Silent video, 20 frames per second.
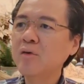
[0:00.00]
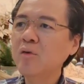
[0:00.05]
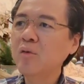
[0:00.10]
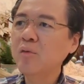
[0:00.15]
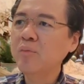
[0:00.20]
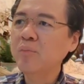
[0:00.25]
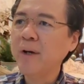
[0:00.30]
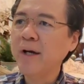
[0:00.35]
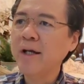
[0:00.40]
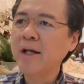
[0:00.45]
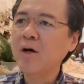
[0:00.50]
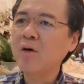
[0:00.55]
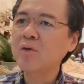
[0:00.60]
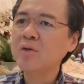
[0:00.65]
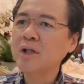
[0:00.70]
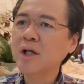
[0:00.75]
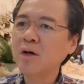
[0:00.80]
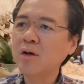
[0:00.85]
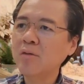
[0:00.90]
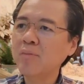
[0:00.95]
Yung pera
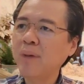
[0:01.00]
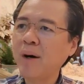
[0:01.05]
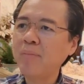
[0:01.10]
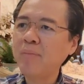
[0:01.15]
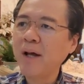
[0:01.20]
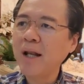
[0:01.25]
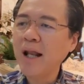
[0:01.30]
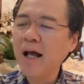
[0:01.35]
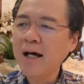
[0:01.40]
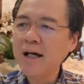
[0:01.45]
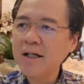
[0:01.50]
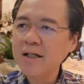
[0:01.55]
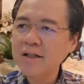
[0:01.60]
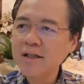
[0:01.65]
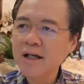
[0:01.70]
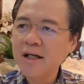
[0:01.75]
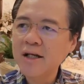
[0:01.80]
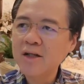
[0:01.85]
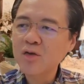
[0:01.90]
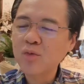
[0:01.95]
ko daw,
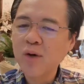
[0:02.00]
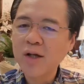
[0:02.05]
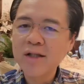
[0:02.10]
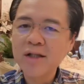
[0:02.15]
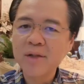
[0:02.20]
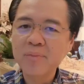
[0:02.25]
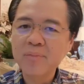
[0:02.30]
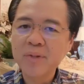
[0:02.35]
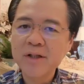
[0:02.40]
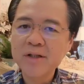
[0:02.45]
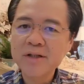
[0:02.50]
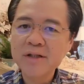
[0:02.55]
papalakihin niya na 20%